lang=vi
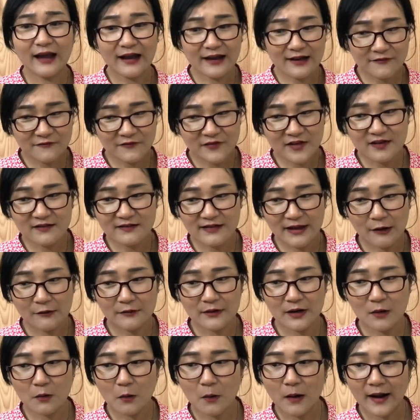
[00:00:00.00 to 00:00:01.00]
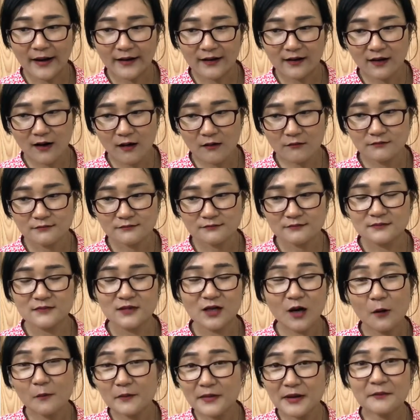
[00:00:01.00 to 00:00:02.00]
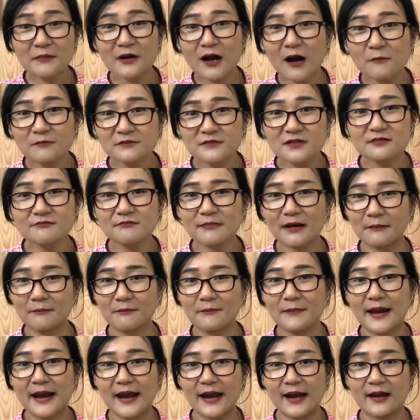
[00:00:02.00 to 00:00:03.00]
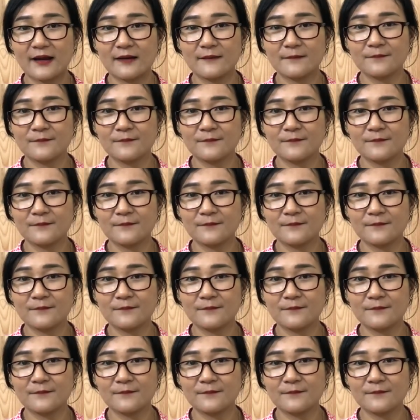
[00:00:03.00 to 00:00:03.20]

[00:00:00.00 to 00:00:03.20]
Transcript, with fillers: thay phiên nhau ra ngoài khóc không dám khóc trước mặt mẹ